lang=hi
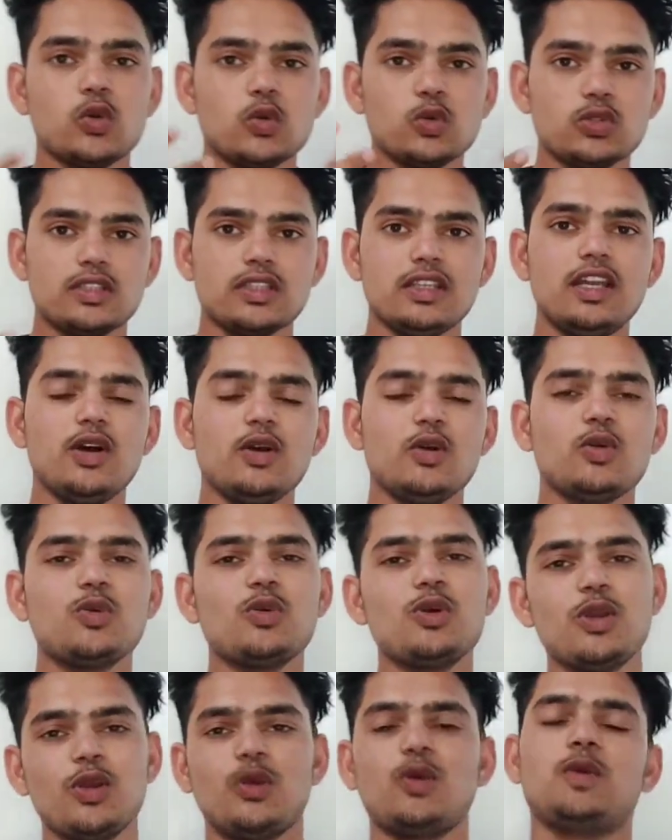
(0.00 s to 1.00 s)
उतना
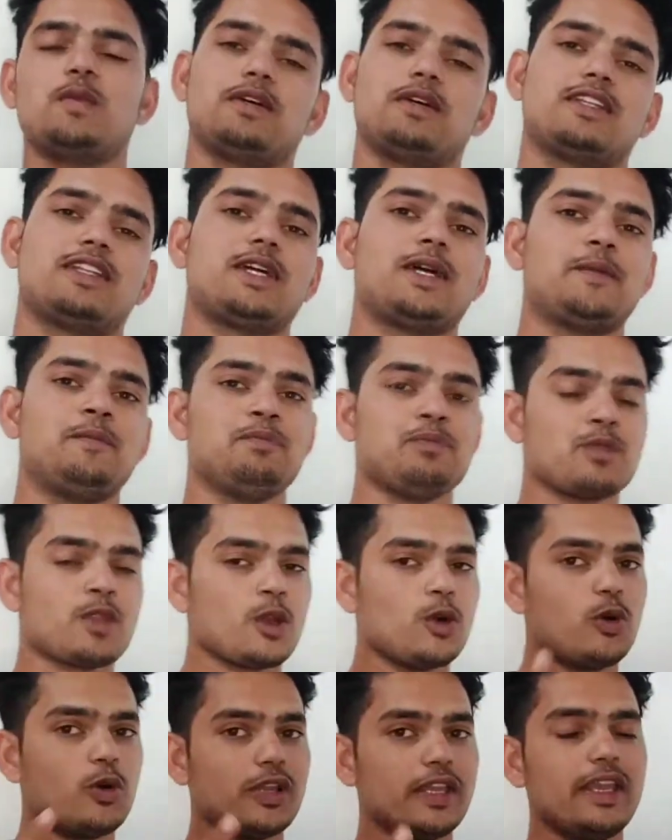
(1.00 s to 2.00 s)
गूगल को पता
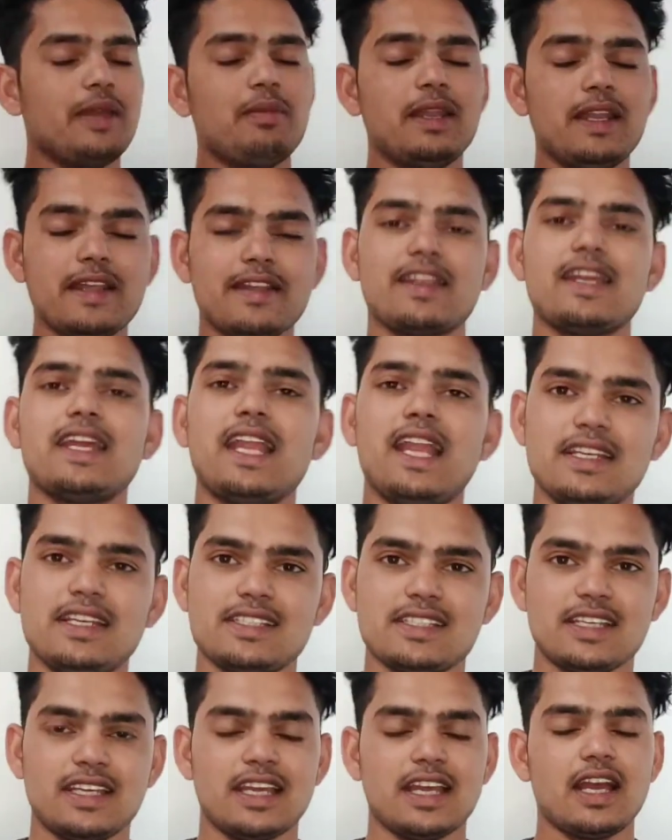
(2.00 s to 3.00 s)
है और ये मैंने
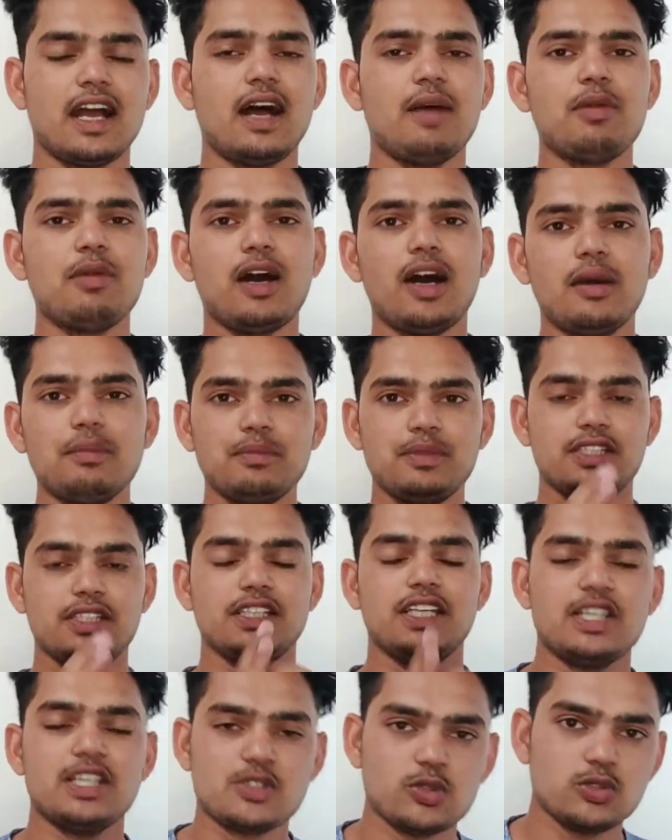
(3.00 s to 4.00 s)
रियलाइज़ किया है अब आप
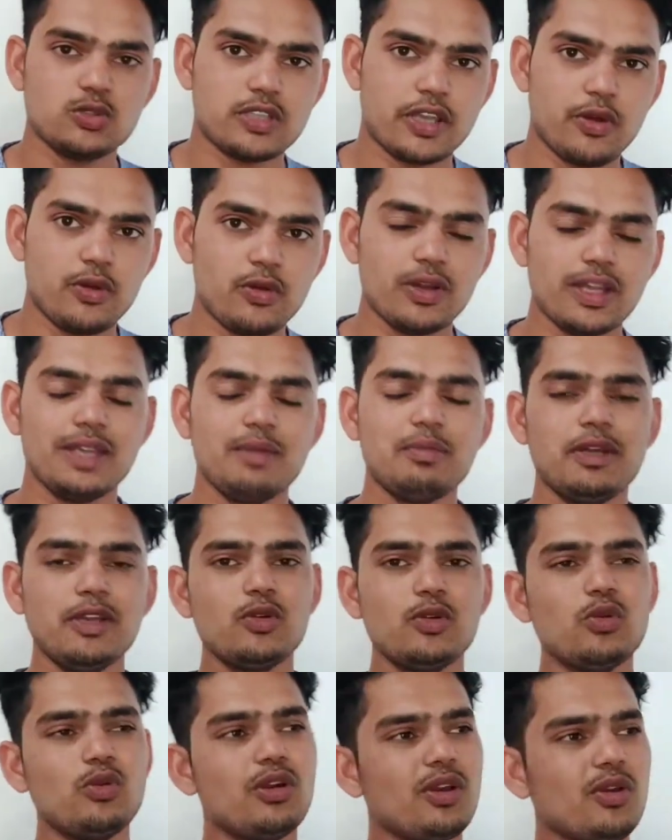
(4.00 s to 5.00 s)
ये सोच रहे होंगे कि भाई
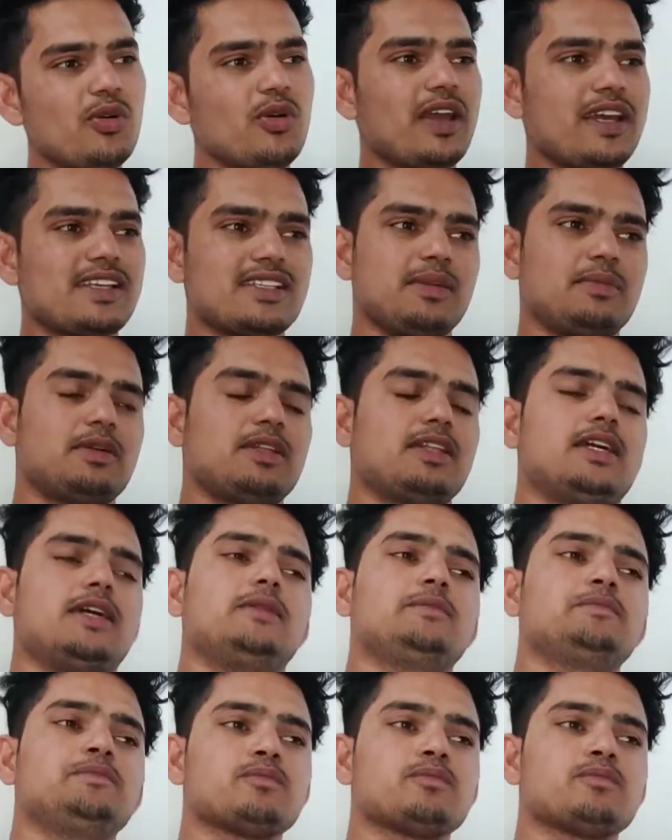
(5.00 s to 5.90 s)
गूगल को कैसे पता